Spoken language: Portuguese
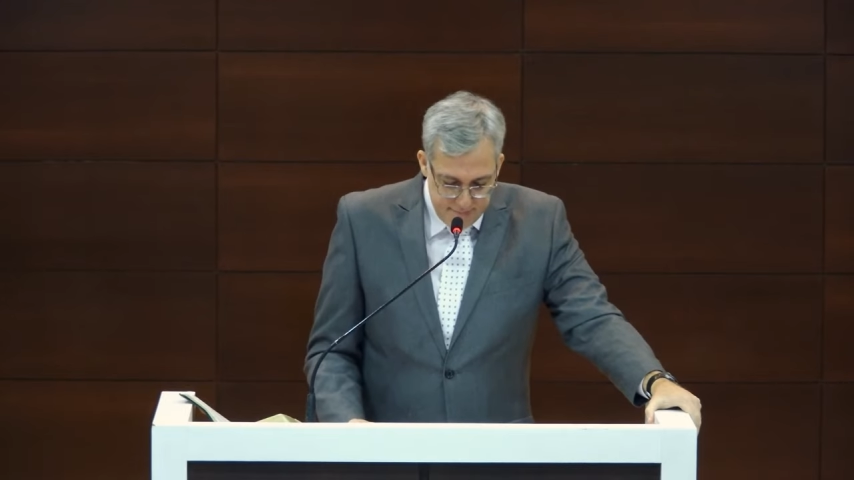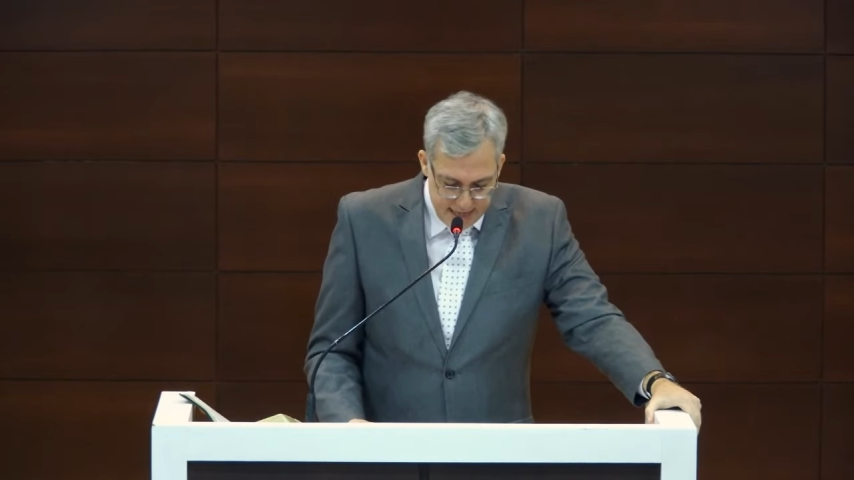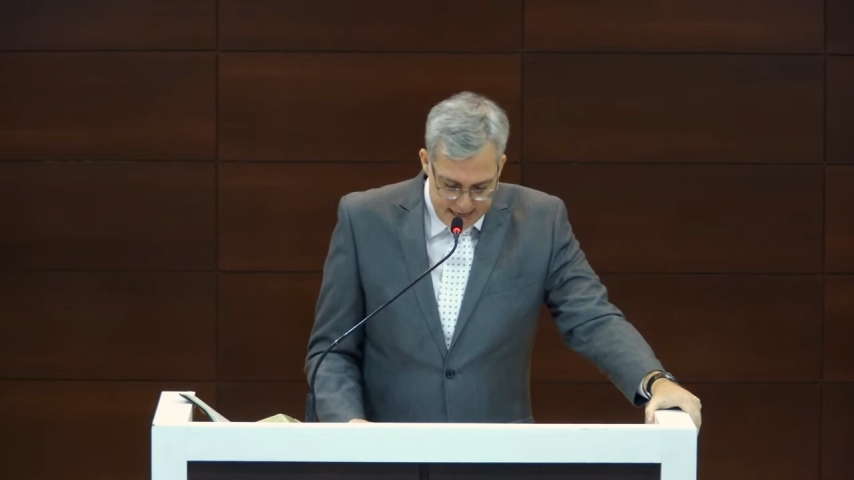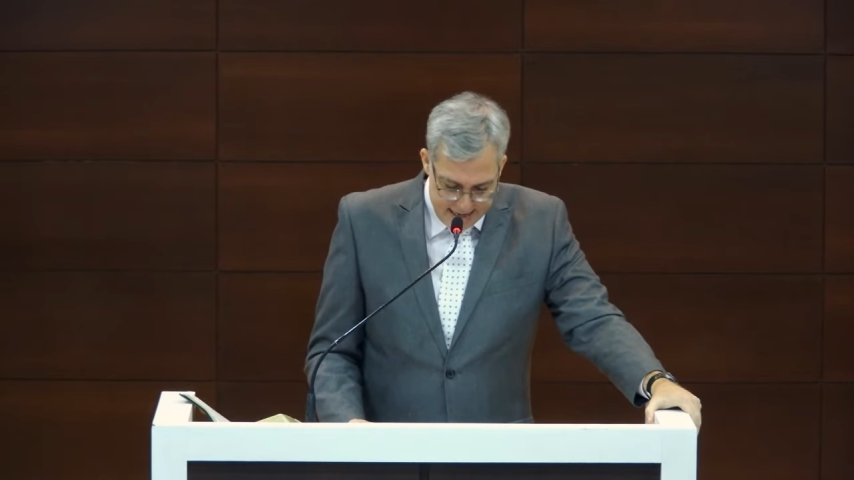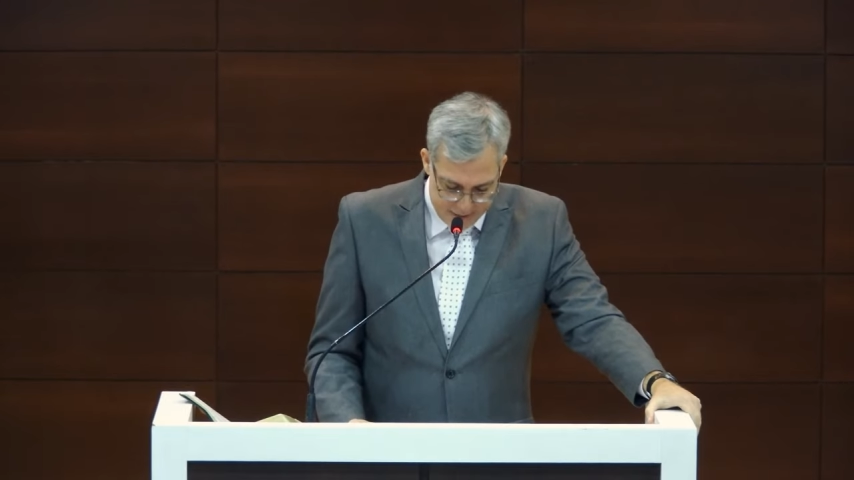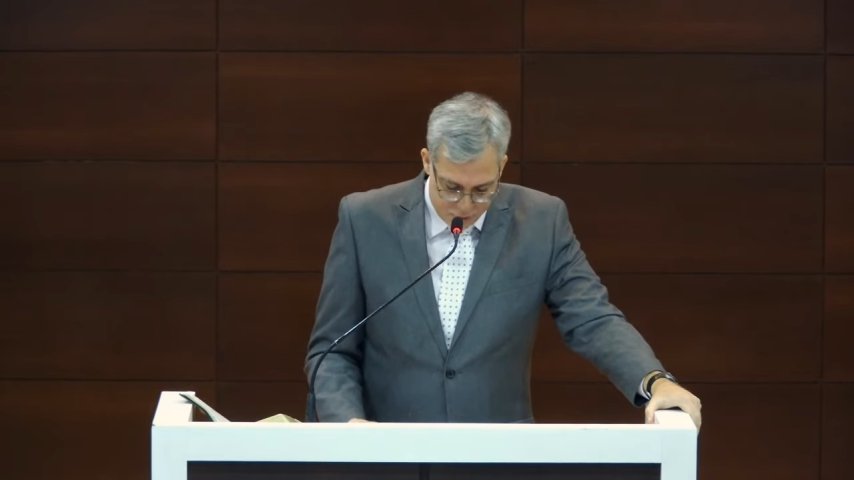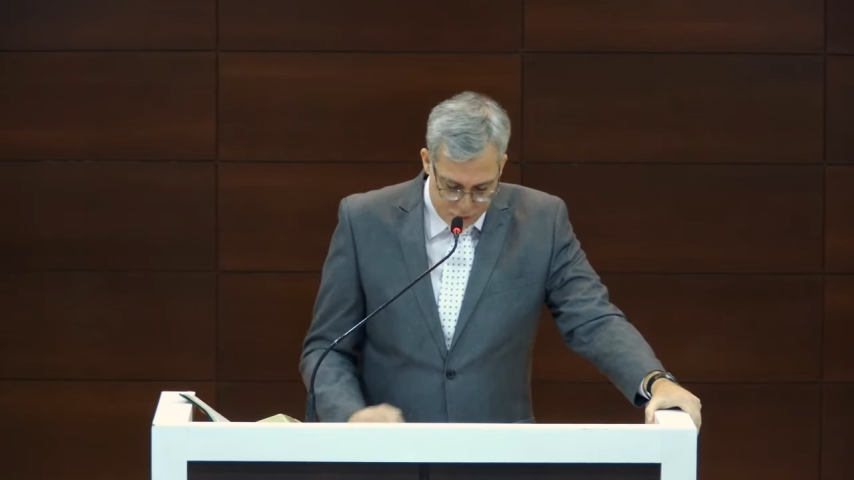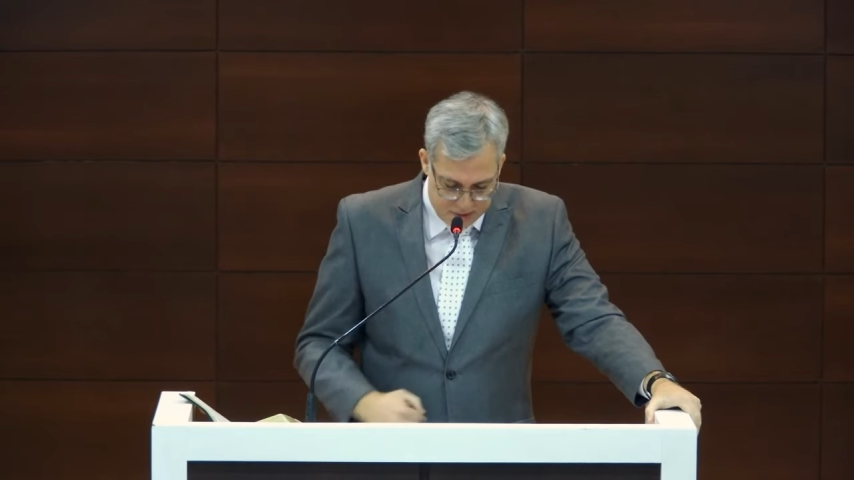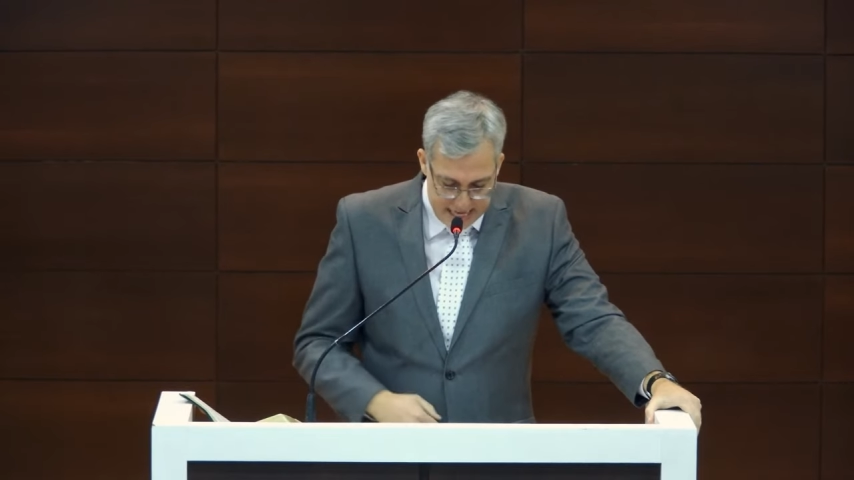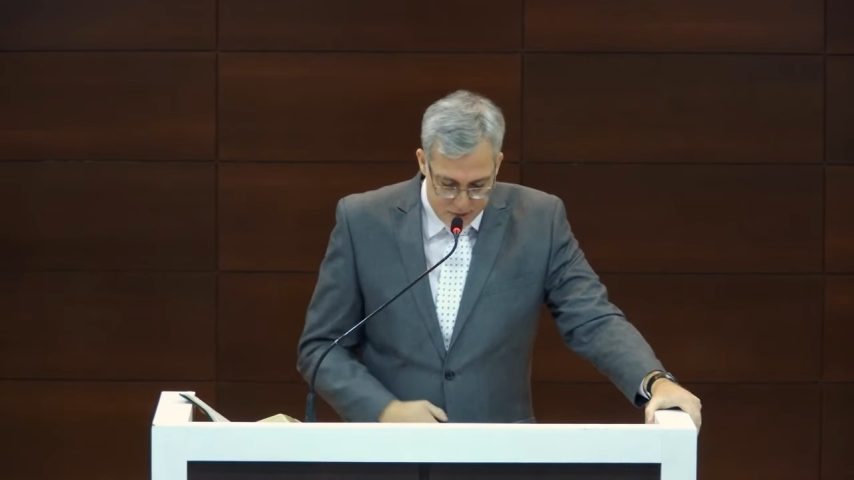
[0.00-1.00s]
ah,
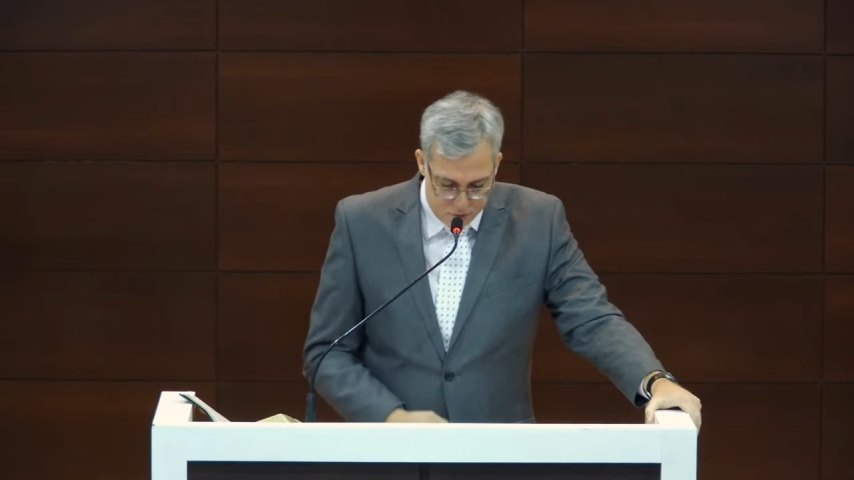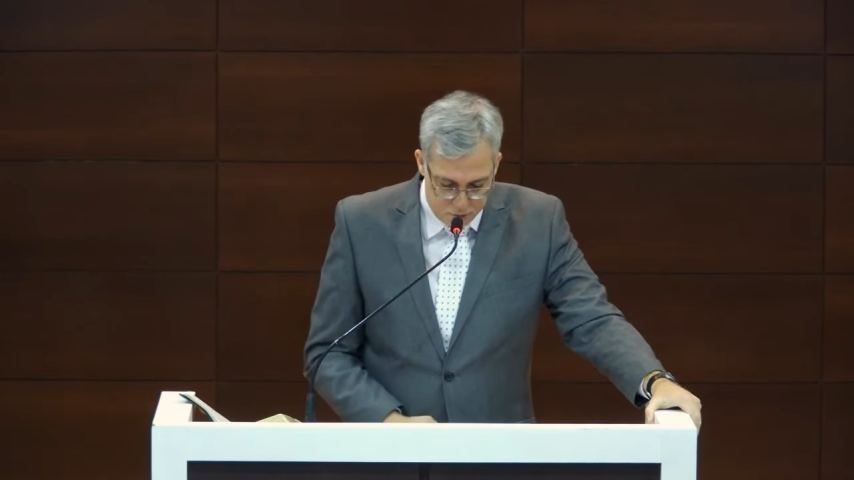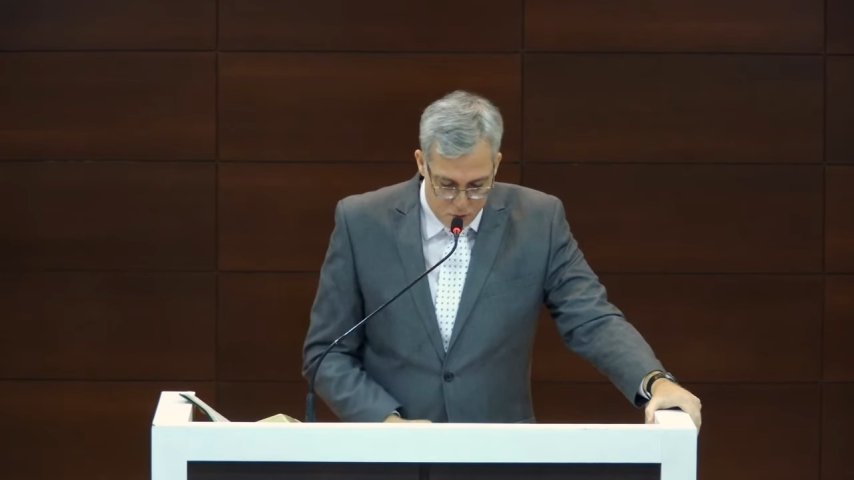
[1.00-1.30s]
sucesso